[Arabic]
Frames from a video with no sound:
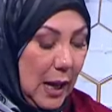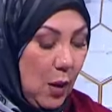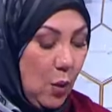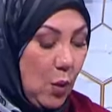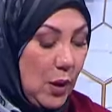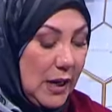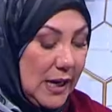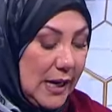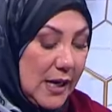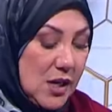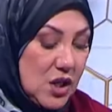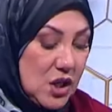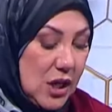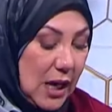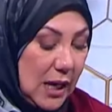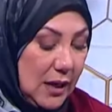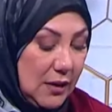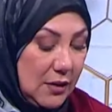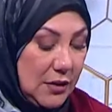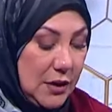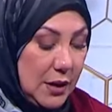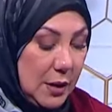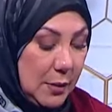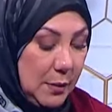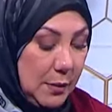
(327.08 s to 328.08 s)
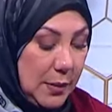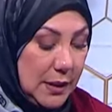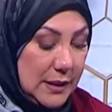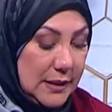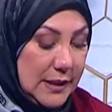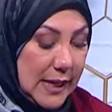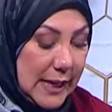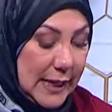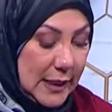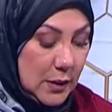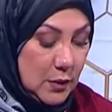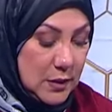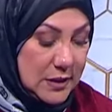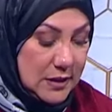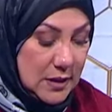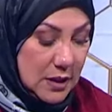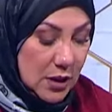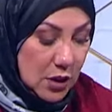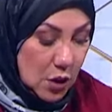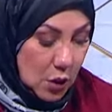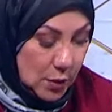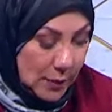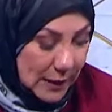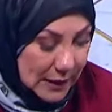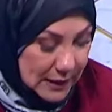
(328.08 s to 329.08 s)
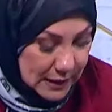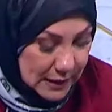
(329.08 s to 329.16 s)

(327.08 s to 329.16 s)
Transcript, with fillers: انا اول حاجه حنضرب الدحي والسكر